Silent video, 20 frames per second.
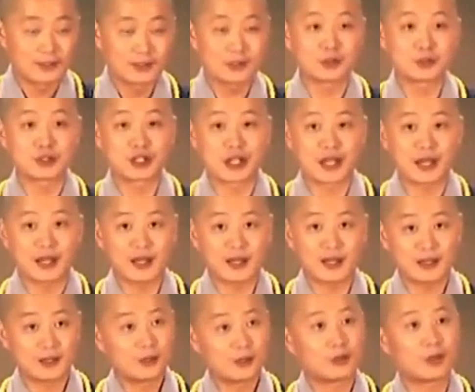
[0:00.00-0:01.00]
有钱
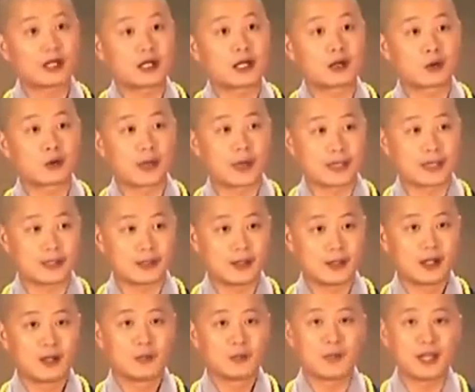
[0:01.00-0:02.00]
会更快乐，
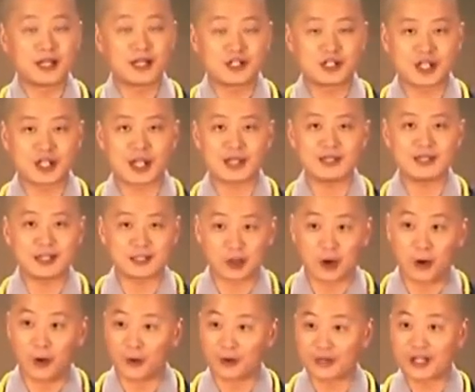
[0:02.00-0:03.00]
没钱也
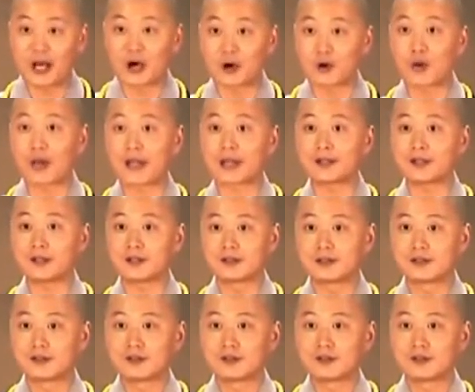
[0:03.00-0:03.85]
同样快乐。